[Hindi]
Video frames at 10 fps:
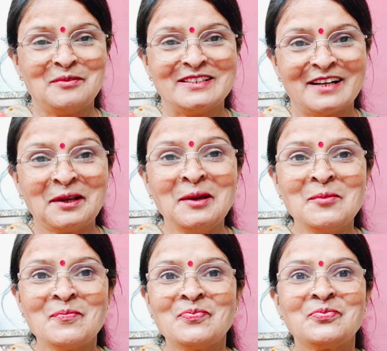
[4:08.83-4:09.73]
में जाके
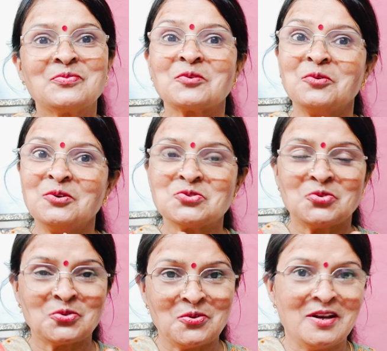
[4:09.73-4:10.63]
कोई
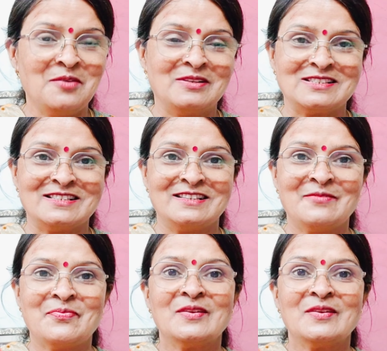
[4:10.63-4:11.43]
शोरगोल नहीं मचाना